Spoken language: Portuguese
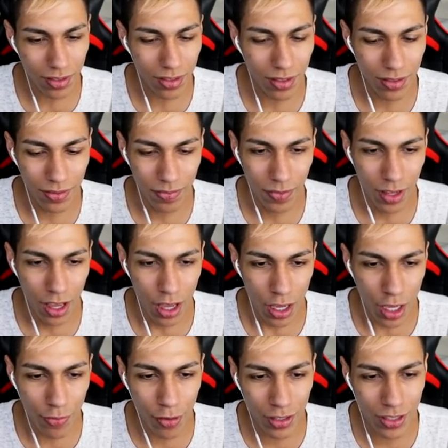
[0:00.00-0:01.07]
Tá bom.
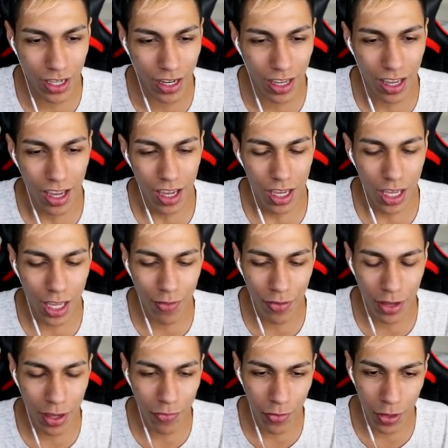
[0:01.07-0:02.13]
E você Vamos nem, ver se você e, vai
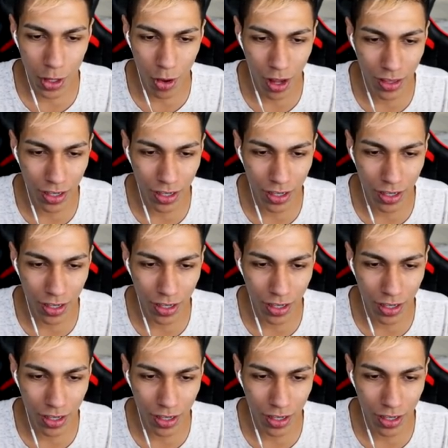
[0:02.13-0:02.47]
ganhar, e, então. E